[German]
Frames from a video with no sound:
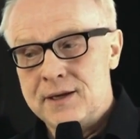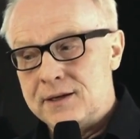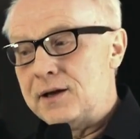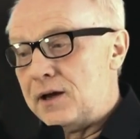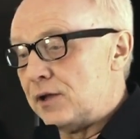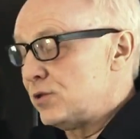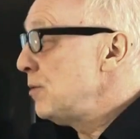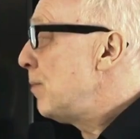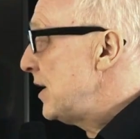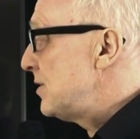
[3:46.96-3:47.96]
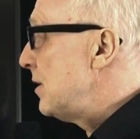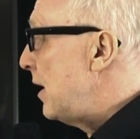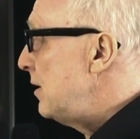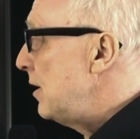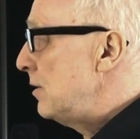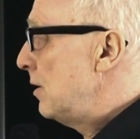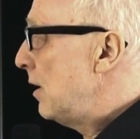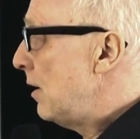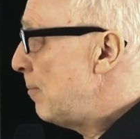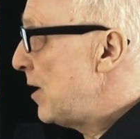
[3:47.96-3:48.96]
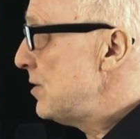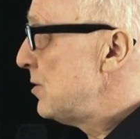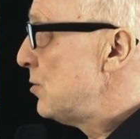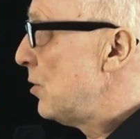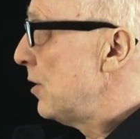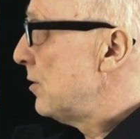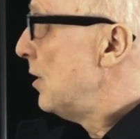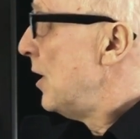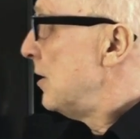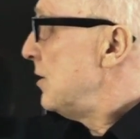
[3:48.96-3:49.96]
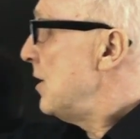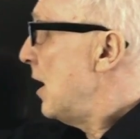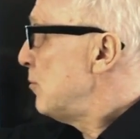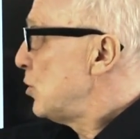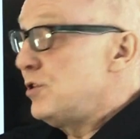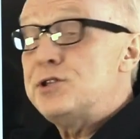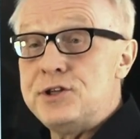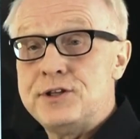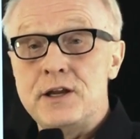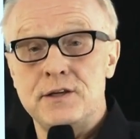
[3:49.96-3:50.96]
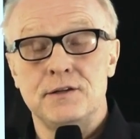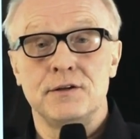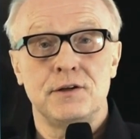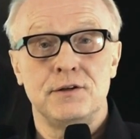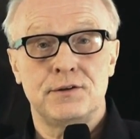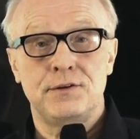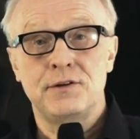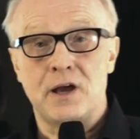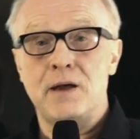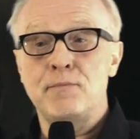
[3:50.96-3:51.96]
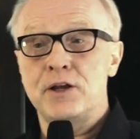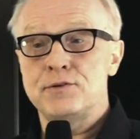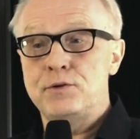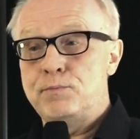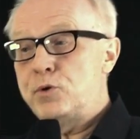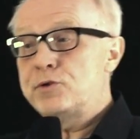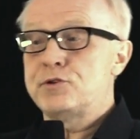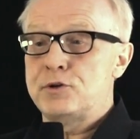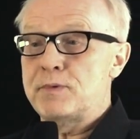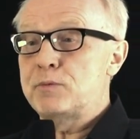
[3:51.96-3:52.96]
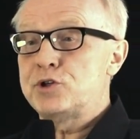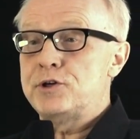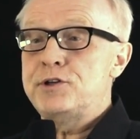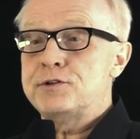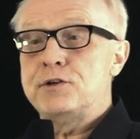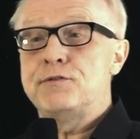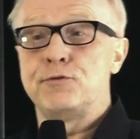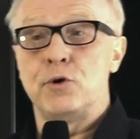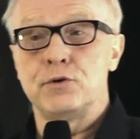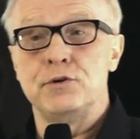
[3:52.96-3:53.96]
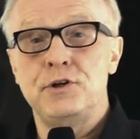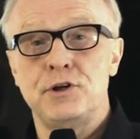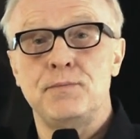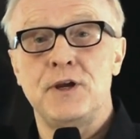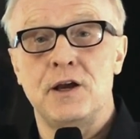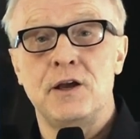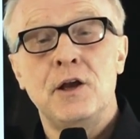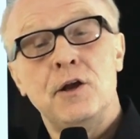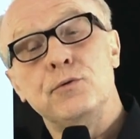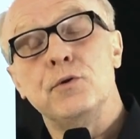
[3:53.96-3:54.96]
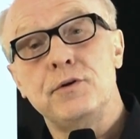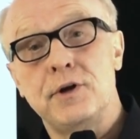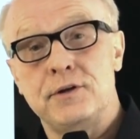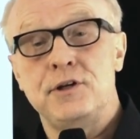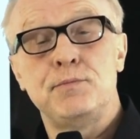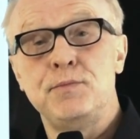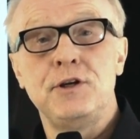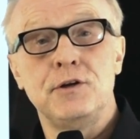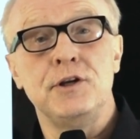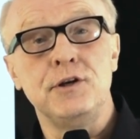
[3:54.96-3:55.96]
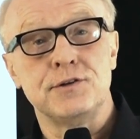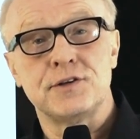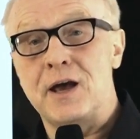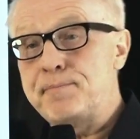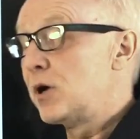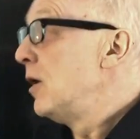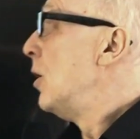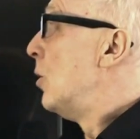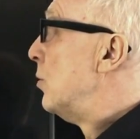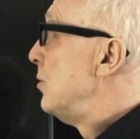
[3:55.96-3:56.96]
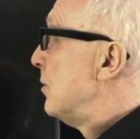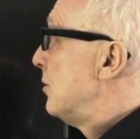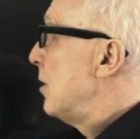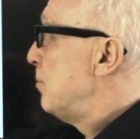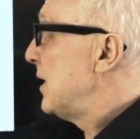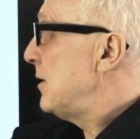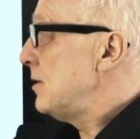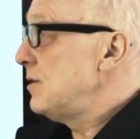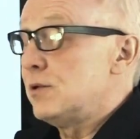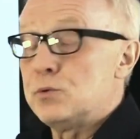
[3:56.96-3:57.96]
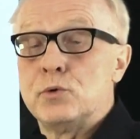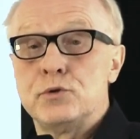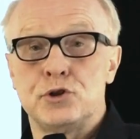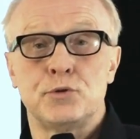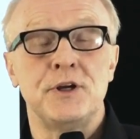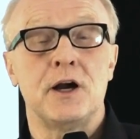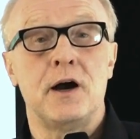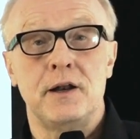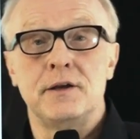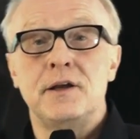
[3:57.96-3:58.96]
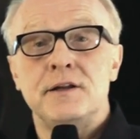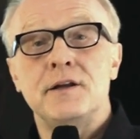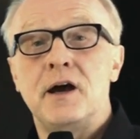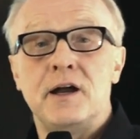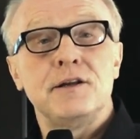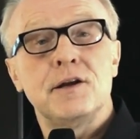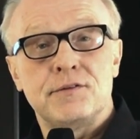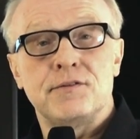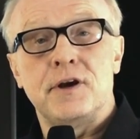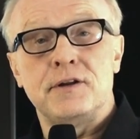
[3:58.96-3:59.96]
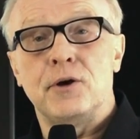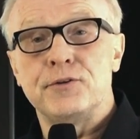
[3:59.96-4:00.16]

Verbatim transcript: Ja, also die meisten anderen Ameisensorten, die haben so Dissidenten drin. Das sind Ameisen, die plötzlich mal beschließen, ich folge nicht mehr, sondern ich biege links ab und dann bricht diese Todesspirale nach einiger Zeit